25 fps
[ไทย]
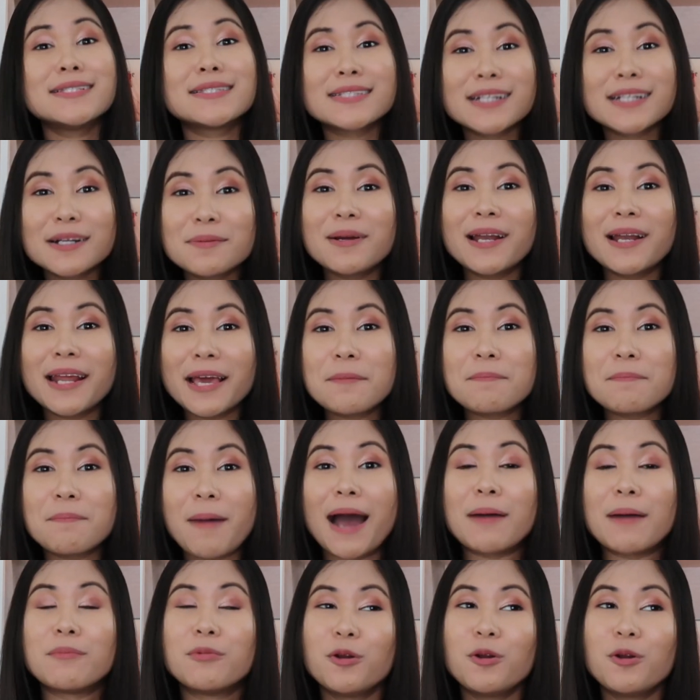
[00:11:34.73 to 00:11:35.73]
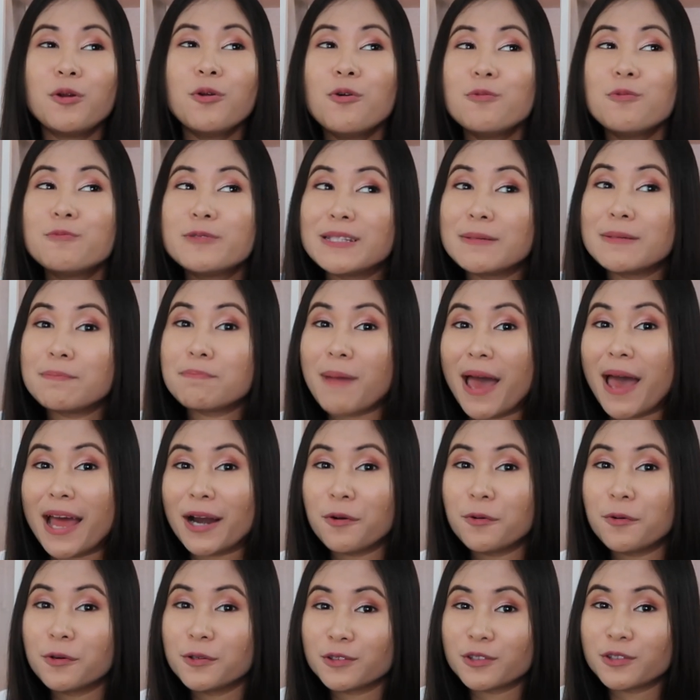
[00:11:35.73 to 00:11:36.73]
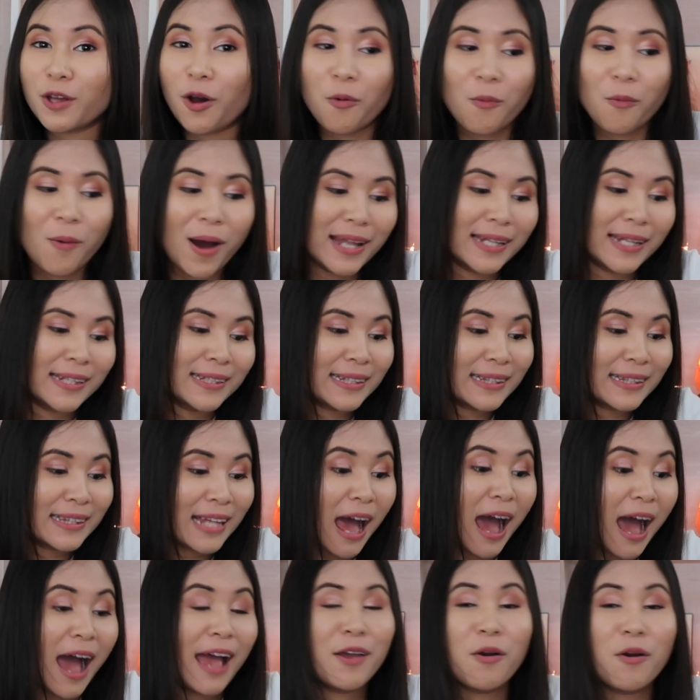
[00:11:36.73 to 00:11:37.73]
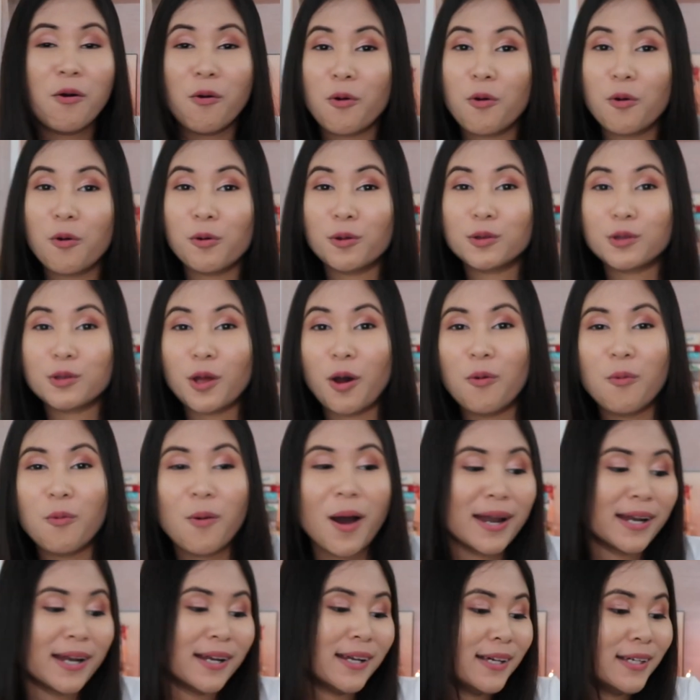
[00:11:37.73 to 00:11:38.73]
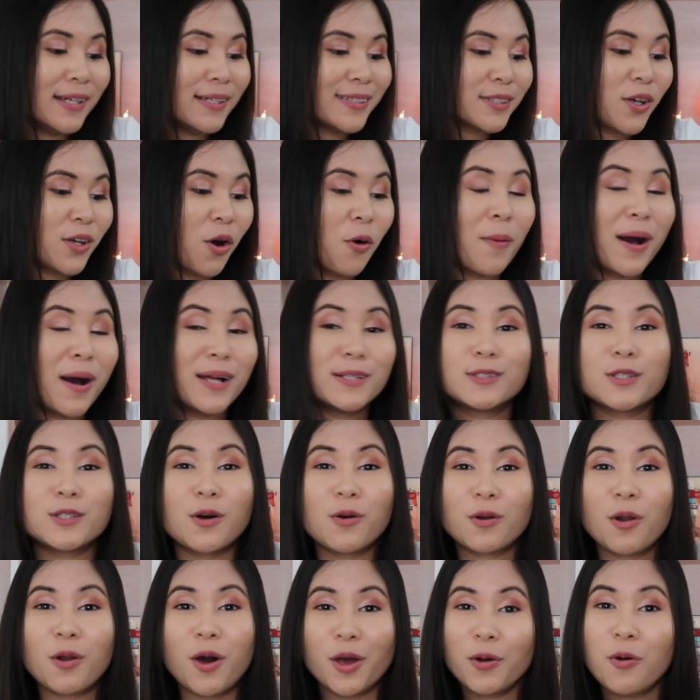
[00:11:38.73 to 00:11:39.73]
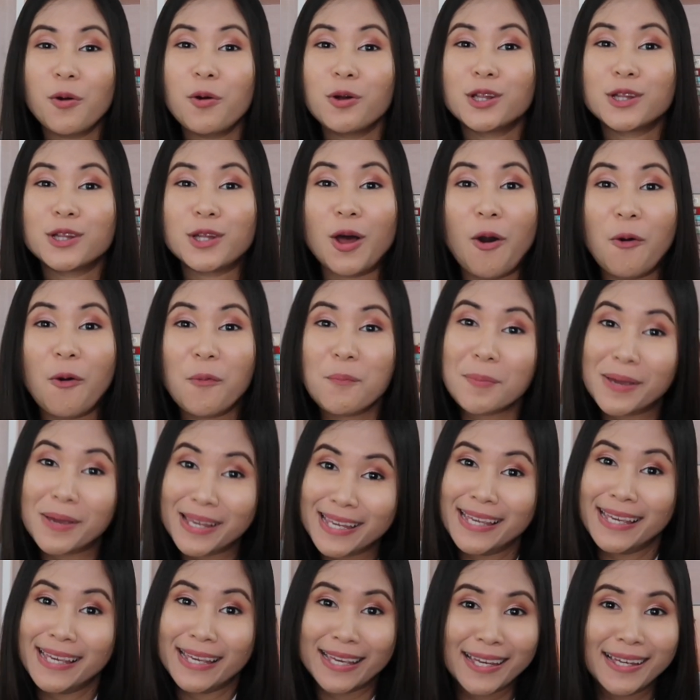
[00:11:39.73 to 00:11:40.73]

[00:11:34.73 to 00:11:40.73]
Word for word: เจอมะเร็งปากมดลูก 18 คนต่อวัน ตาย 6 คนต่อวัน 2,200 คนต่อปี